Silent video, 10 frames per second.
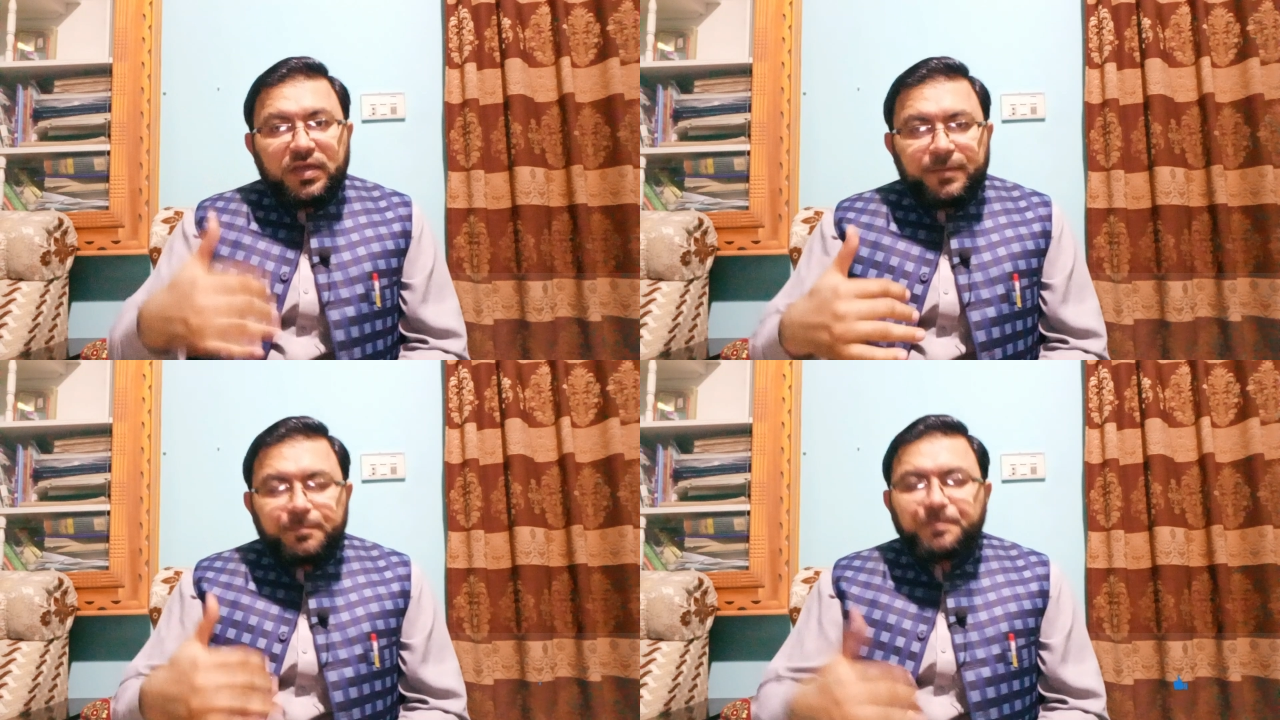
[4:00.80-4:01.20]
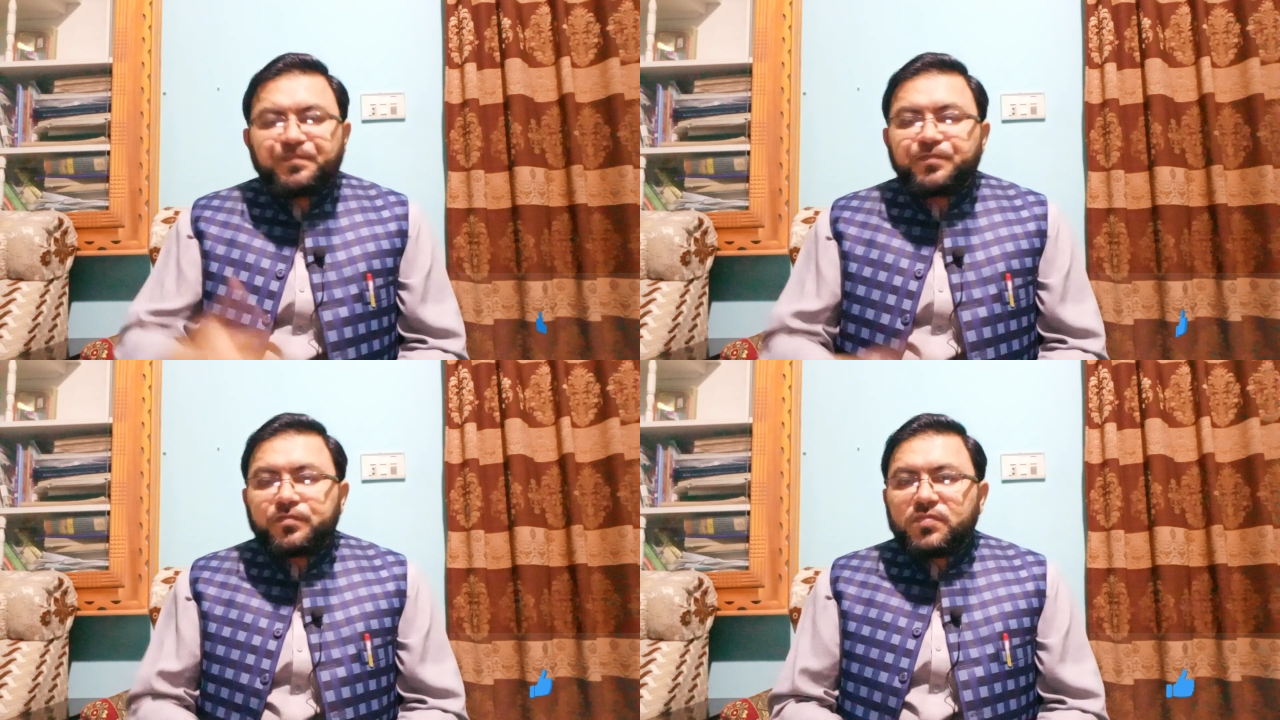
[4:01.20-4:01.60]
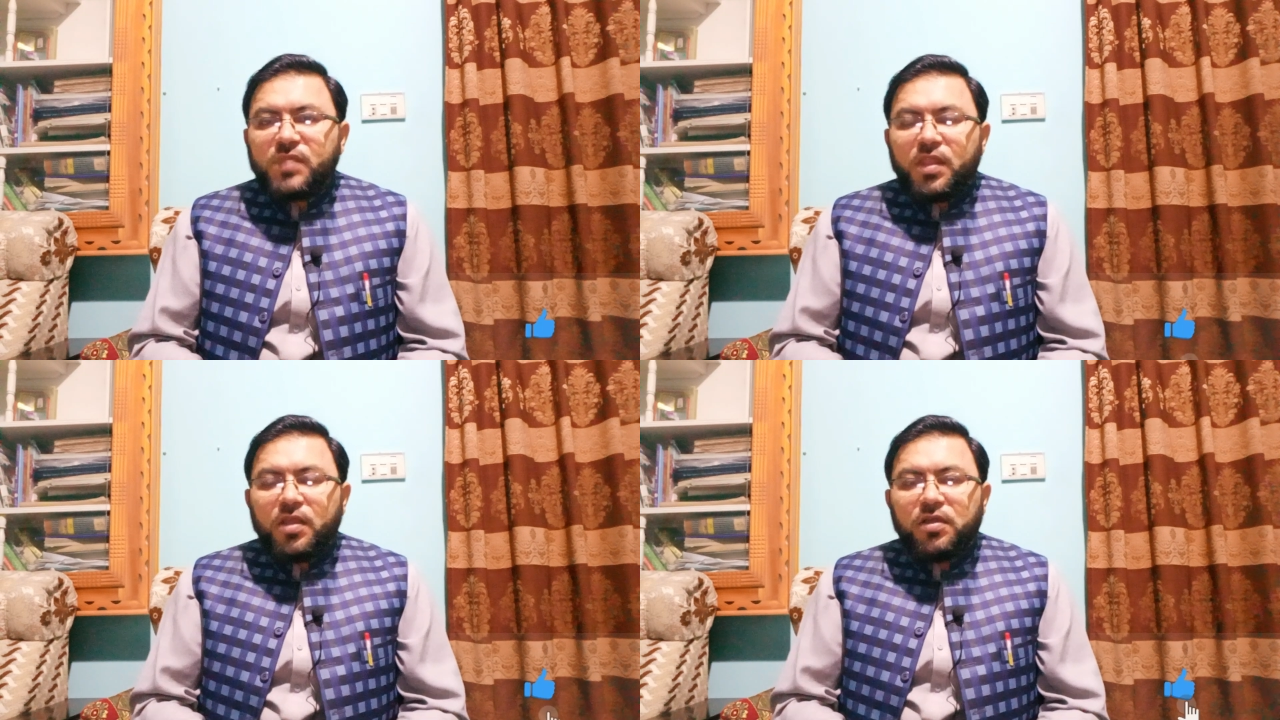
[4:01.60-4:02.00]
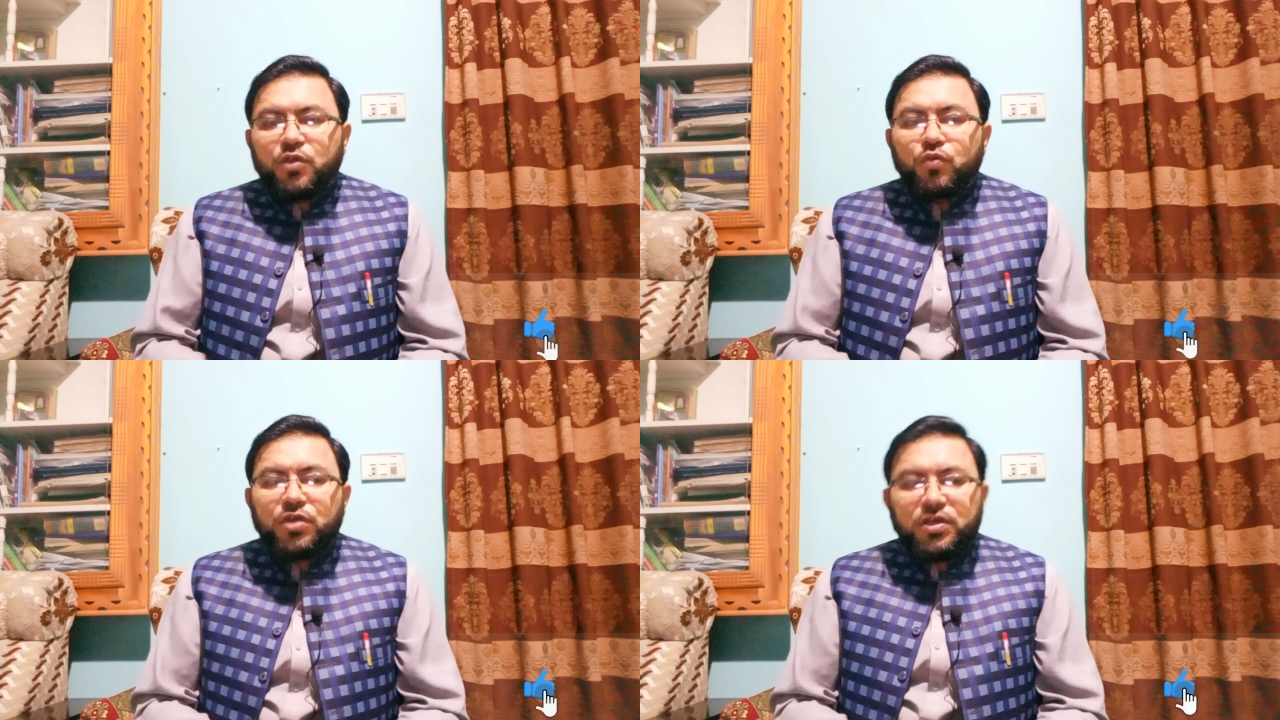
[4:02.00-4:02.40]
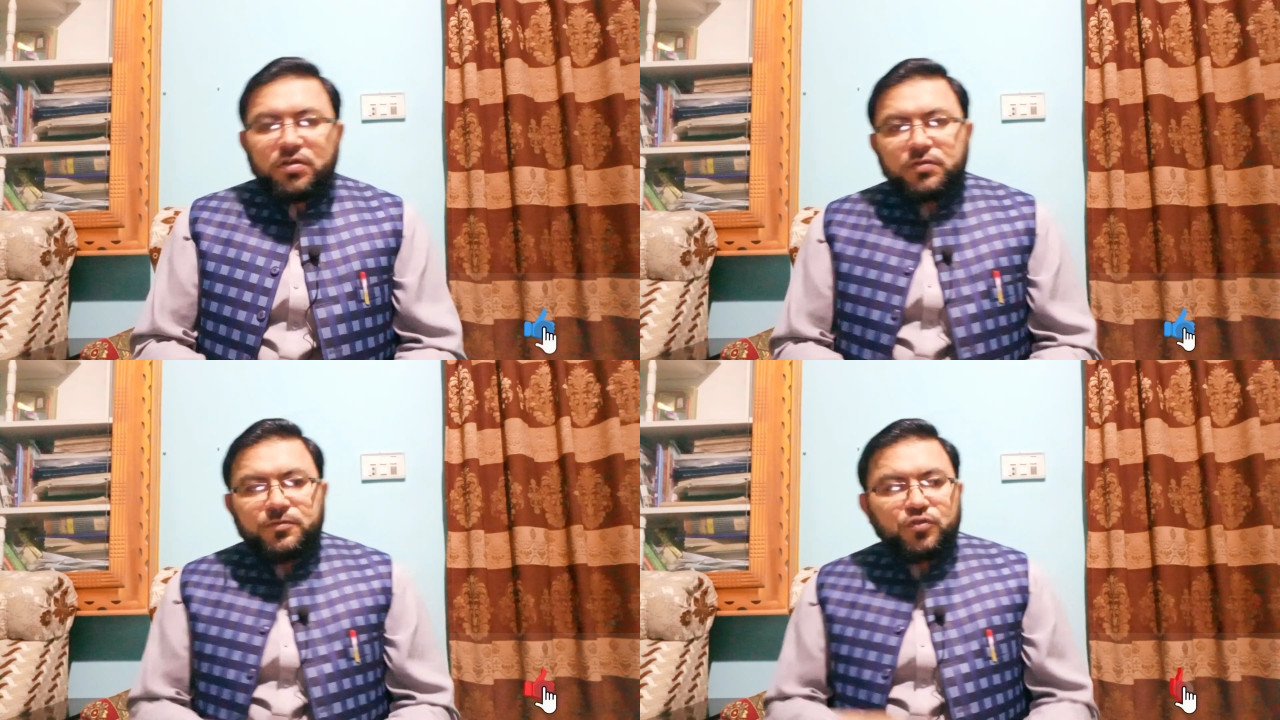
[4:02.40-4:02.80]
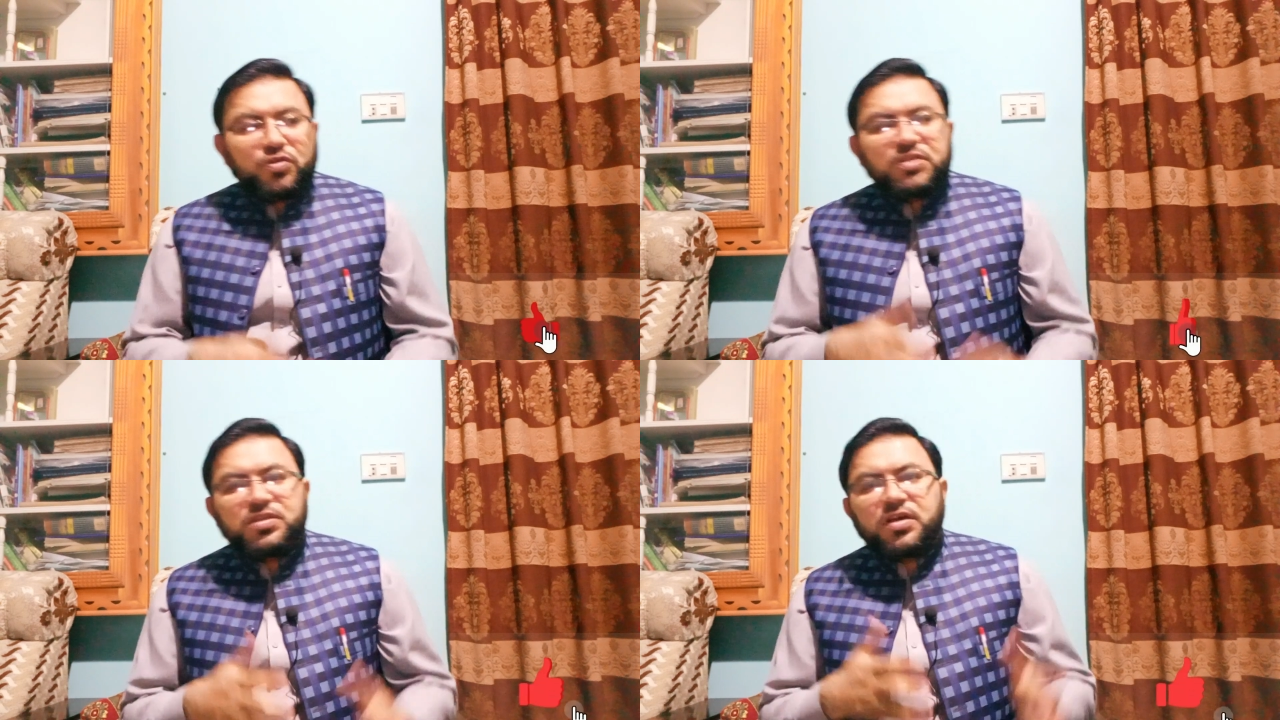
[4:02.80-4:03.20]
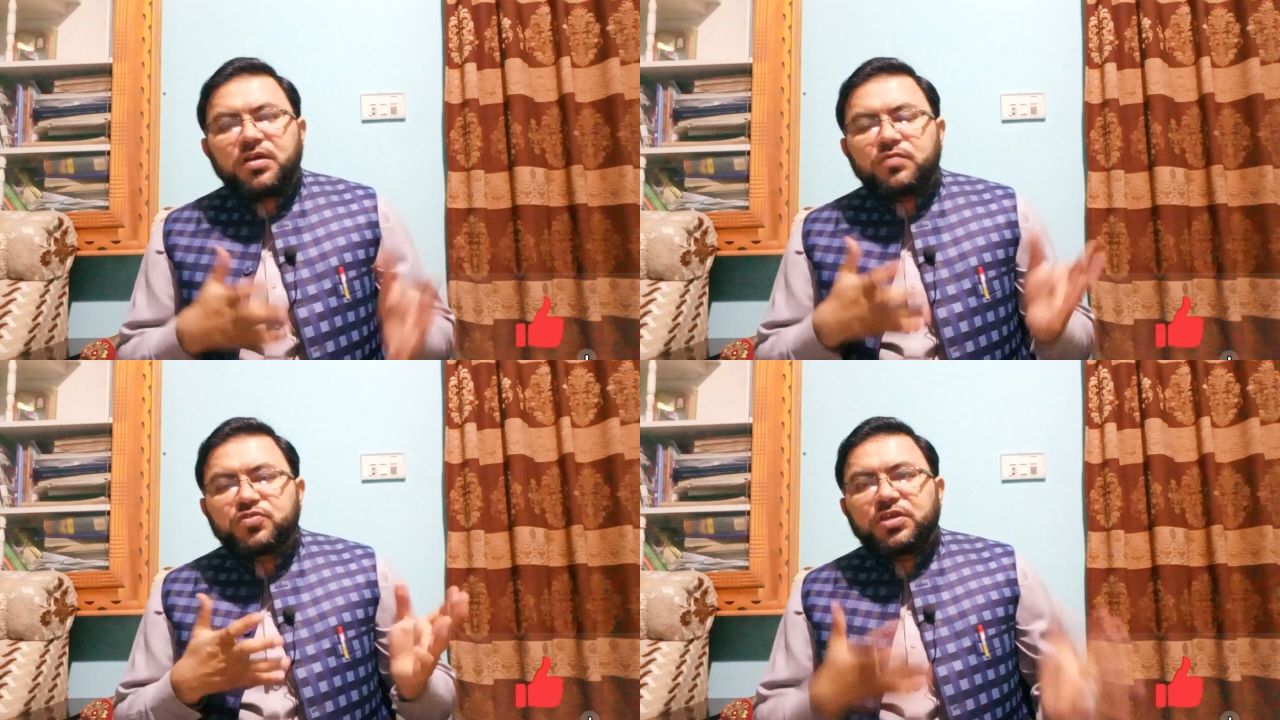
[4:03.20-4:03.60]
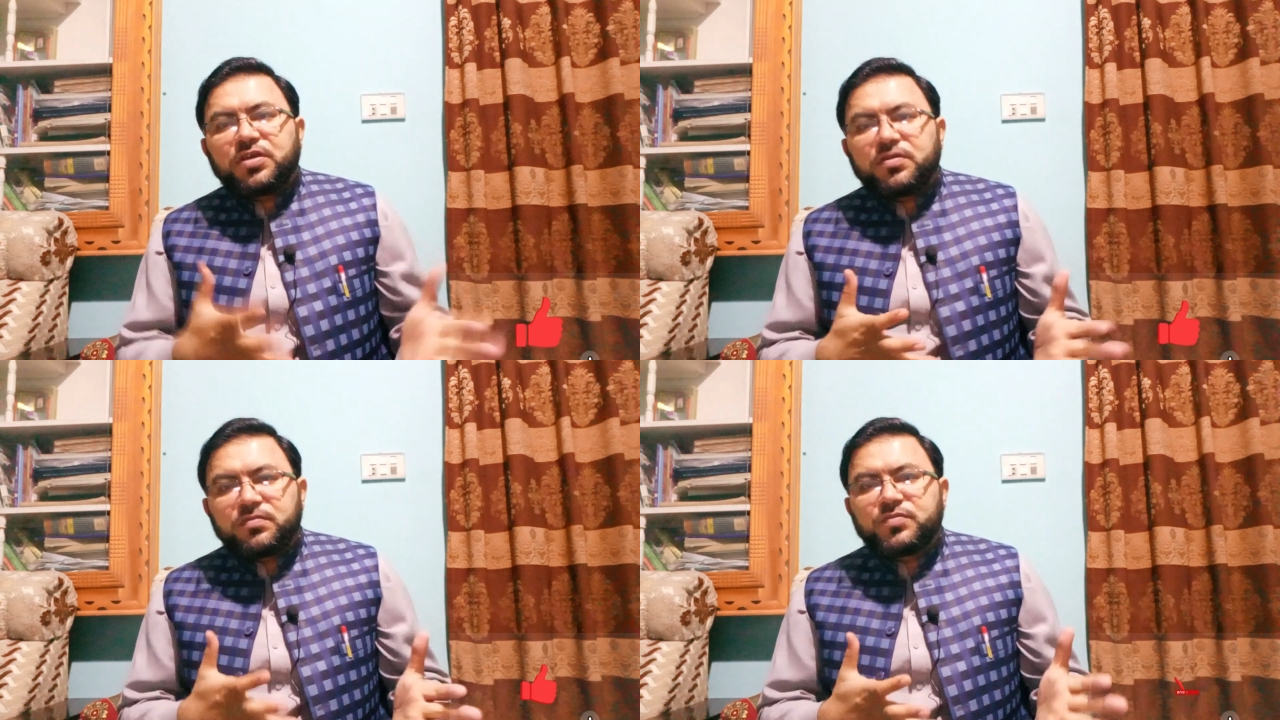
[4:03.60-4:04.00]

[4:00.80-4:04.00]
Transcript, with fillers: था क्योंकि एक छोटा सा उसके